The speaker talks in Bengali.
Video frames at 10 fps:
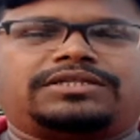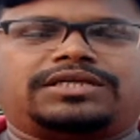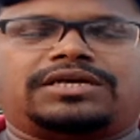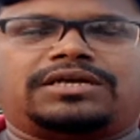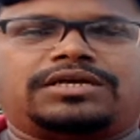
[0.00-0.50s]

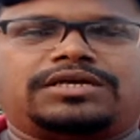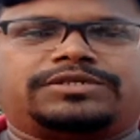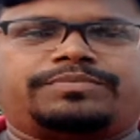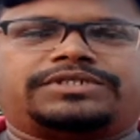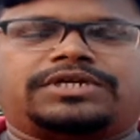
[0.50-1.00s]
আজকের
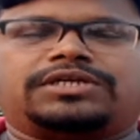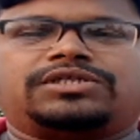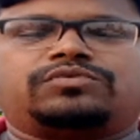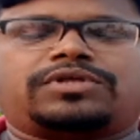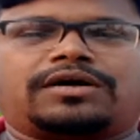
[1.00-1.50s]
মাটিতে
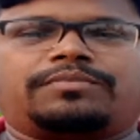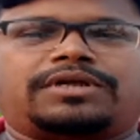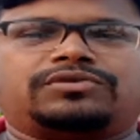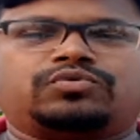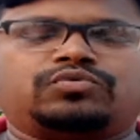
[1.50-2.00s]
স্পেশাল
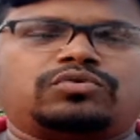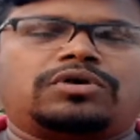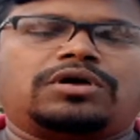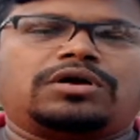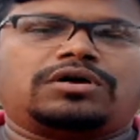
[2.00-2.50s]
কিছু
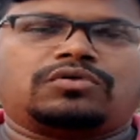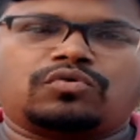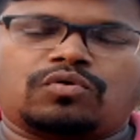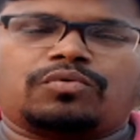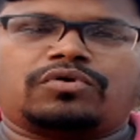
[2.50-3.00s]
থাকবে না শুধু
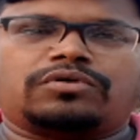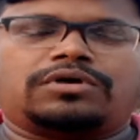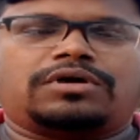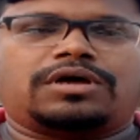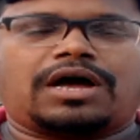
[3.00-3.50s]

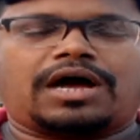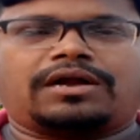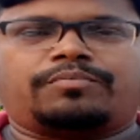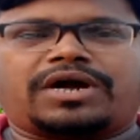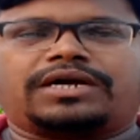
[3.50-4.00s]
গোবর
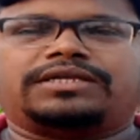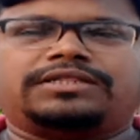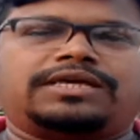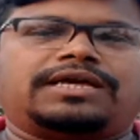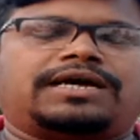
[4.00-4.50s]

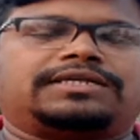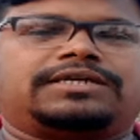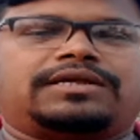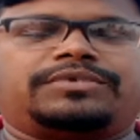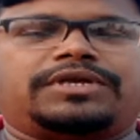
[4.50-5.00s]
আর
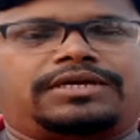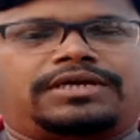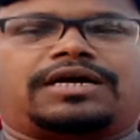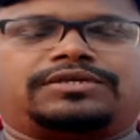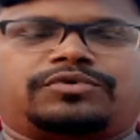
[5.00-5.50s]
মাটি দিয়ে
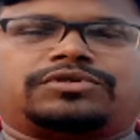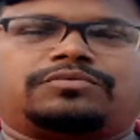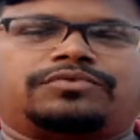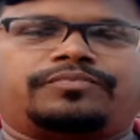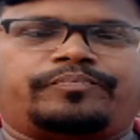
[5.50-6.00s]
আজকে আমি
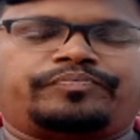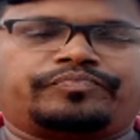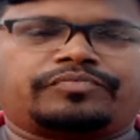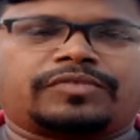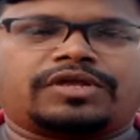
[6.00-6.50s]
এই গাছ
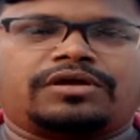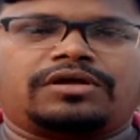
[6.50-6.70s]
বসাবো